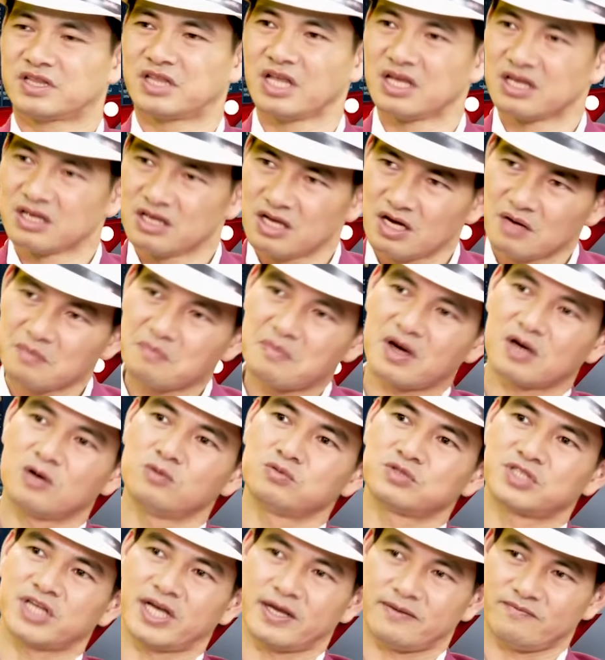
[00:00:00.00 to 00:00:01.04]
vì tình nghĩa mà
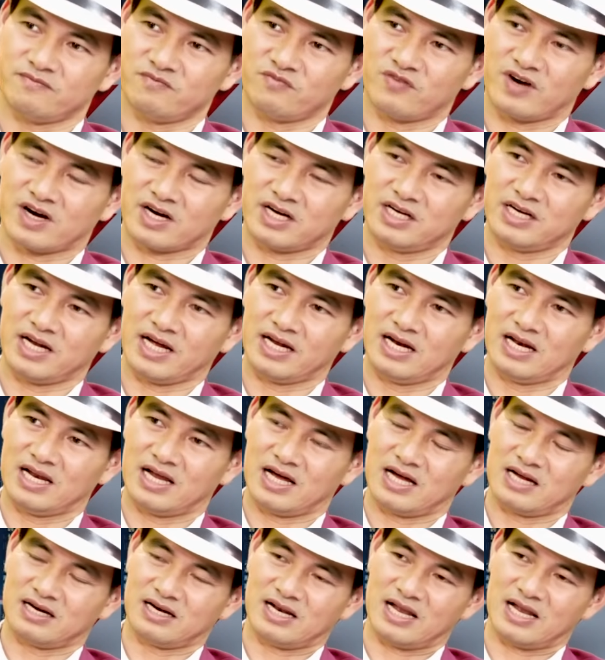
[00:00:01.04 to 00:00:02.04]
không chém và cái này là